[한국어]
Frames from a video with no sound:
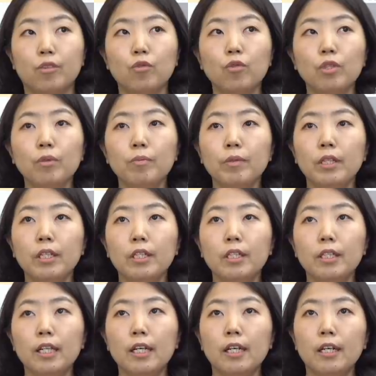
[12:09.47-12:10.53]
기준금리
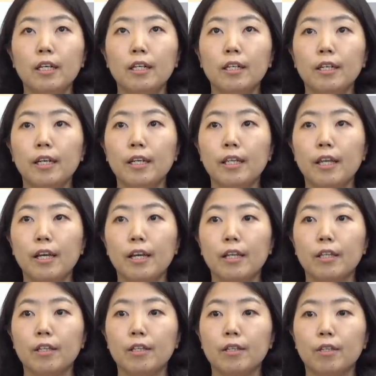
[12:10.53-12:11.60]
인상에
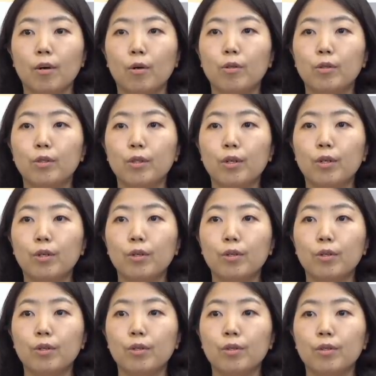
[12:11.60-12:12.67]
대한
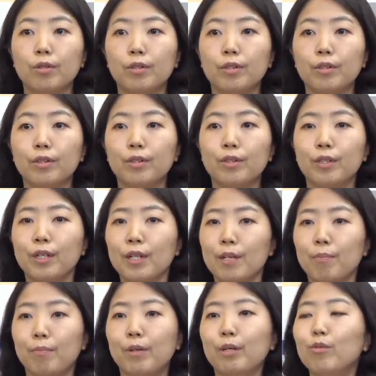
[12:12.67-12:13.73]
결정을
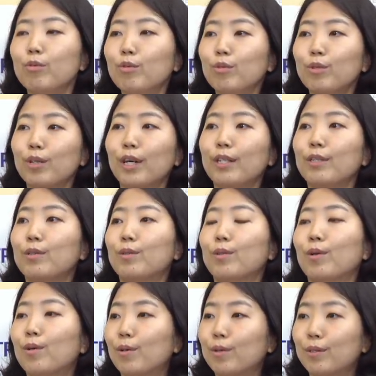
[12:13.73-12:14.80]
미룰
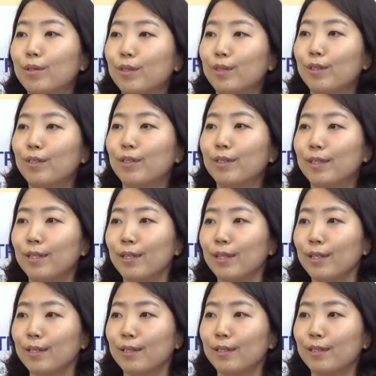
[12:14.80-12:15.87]
가능성은
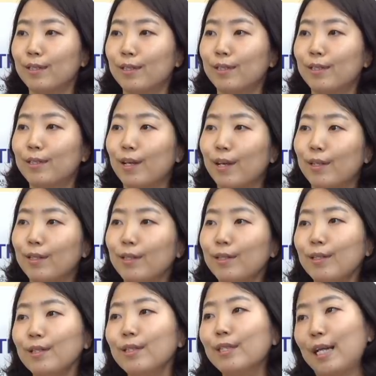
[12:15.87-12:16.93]
그렇게
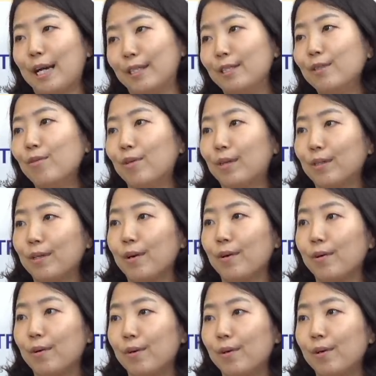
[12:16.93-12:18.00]
크지는 않을 음. 것 같아요.